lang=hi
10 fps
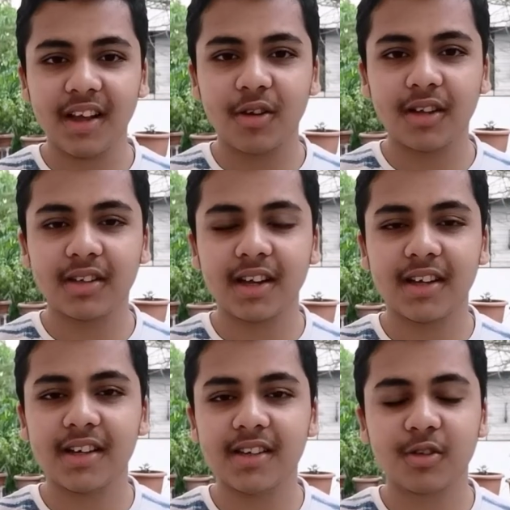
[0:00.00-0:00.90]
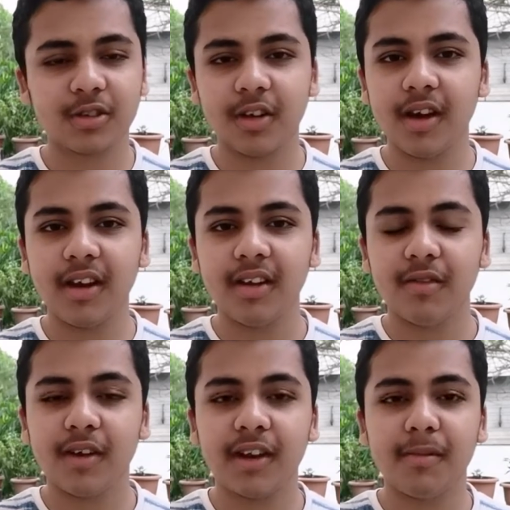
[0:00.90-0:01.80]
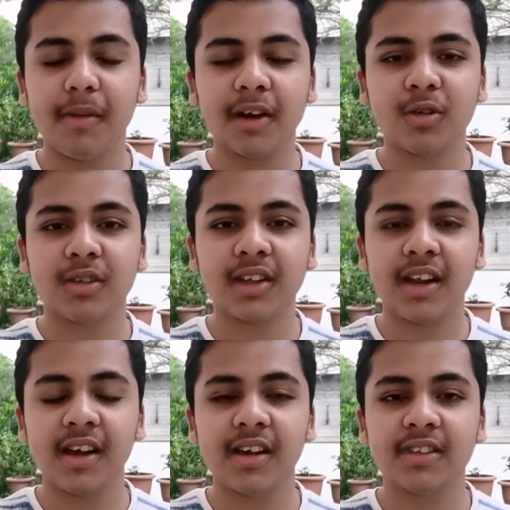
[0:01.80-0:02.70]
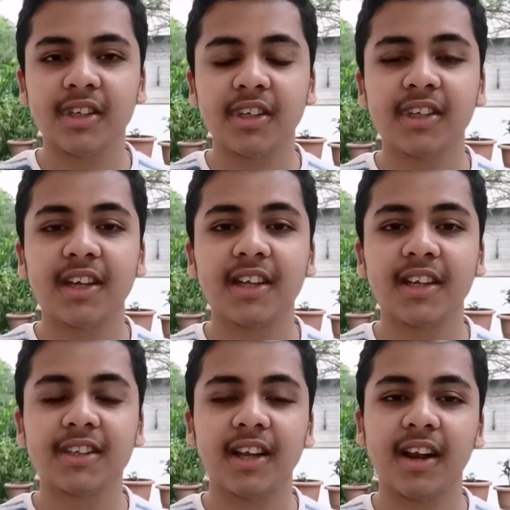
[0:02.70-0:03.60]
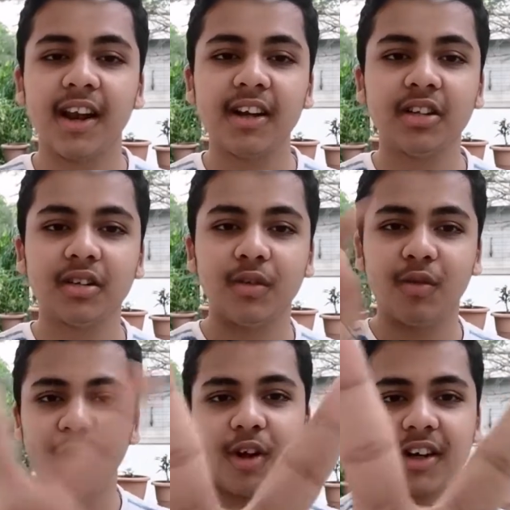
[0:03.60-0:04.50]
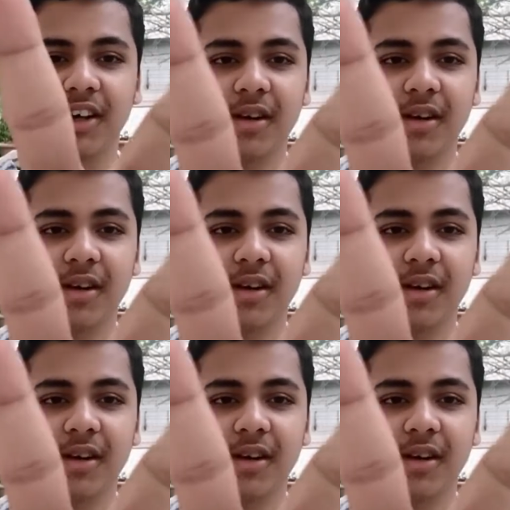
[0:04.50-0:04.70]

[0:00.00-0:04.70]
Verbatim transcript: हैं क्या होता है इसका रिजल्ट तो चलो यार वेलकम बैक टू द चैनल गाइस दिस इज सार्थक सिंह लेट्स व्लॉग इट